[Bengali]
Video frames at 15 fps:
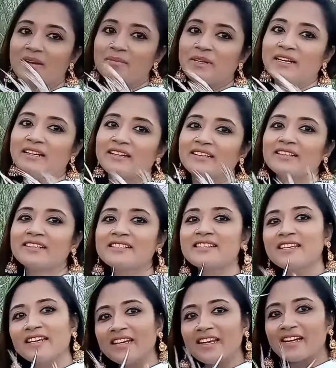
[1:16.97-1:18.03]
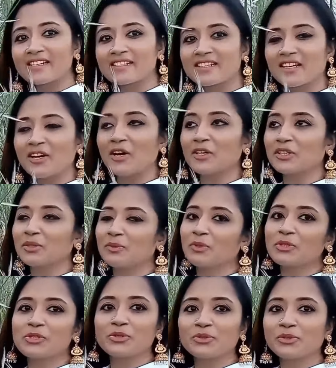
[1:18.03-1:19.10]
আমার ছেলে আসলে হয়তো ও
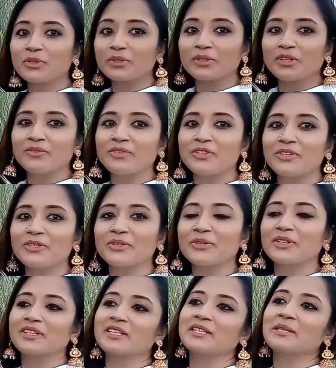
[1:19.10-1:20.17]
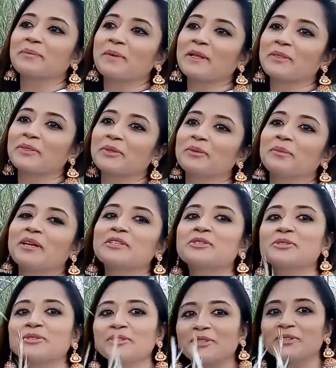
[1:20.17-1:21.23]
সুন্দর করে ভিডিও করে দিতে পারতো বা
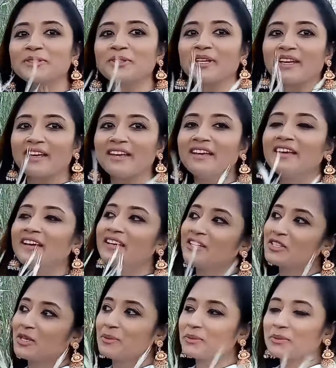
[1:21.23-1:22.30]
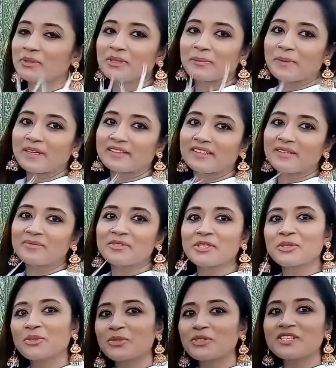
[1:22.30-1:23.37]
সুন্দর করে ছবি তুলতে পারতাম
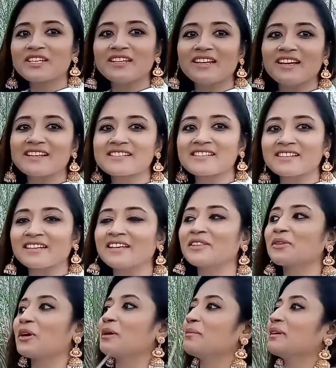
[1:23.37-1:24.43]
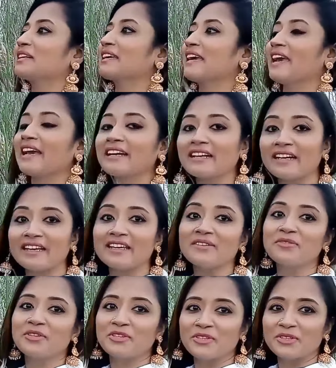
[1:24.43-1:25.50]
যেহেতু ছেলে আসে নাই তো আমাকে একাই
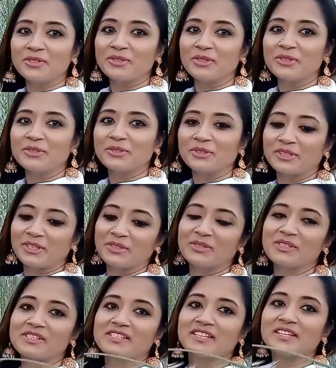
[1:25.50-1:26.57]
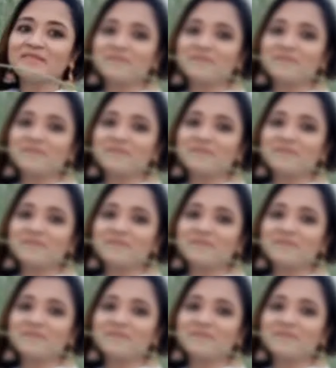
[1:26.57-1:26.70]
ভিডিওগুলো করতে হচ্ছে